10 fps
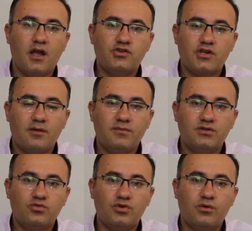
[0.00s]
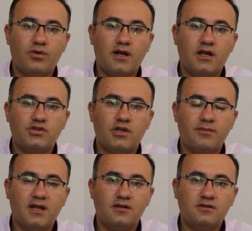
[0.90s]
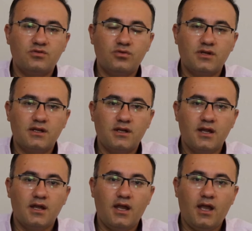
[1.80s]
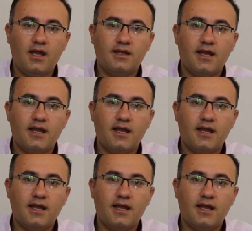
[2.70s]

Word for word: الشعب السوري والشمال السوري آه،